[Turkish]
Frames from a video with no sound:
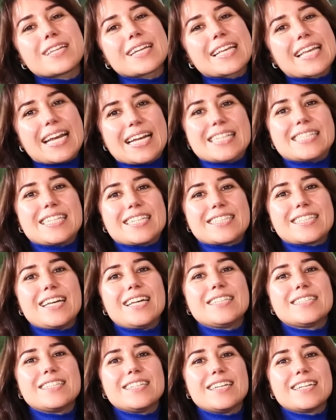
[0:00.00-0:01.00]
Buna
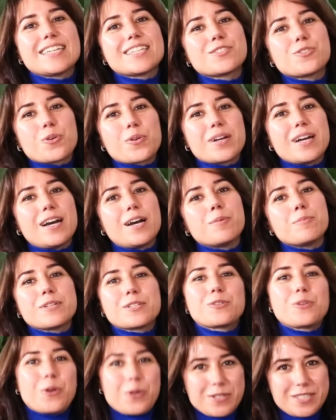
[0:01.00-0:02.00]
gerçekten çok
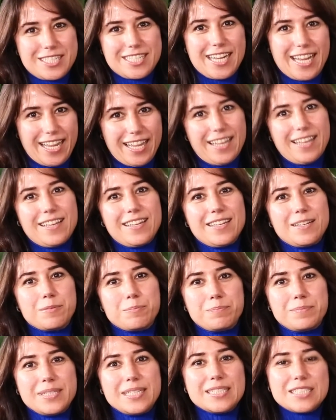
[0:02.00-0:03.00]
amatörce
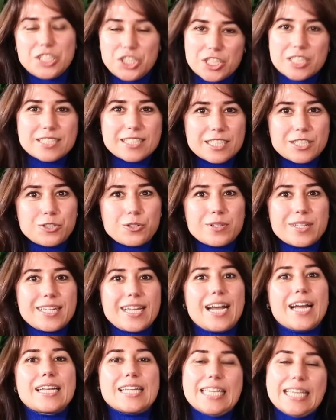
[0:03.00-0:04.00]
bir çıktık yola
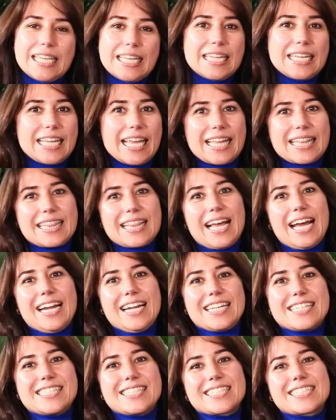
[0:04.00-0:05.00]
yani iyi
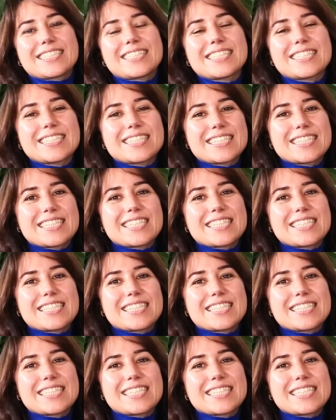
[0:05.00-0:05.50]
niyetlerle çıktık.